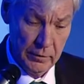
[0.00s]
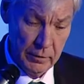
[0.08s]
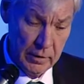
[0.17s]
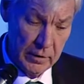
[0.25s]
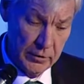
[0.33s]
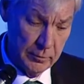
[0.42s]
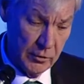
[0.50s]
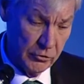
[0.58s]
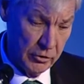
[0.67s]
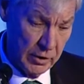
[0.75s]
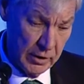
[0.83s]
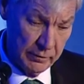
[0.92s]
will Ihnen das mal
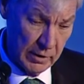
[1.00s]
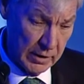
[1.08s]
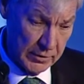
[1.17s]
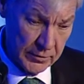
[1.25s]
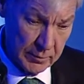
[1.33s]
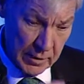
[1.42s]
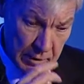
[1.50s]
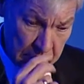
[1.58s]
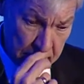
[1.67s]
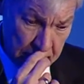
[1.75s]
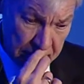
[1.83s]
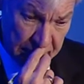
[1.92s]
schildern, weil das ist mir alles
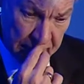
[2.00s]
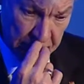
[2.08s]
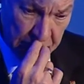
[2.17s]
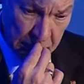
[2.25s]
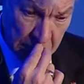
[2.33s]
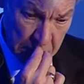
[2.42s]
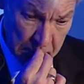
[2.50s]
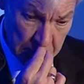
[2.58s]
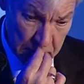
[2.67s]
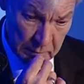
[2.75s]
ein bisschen zu,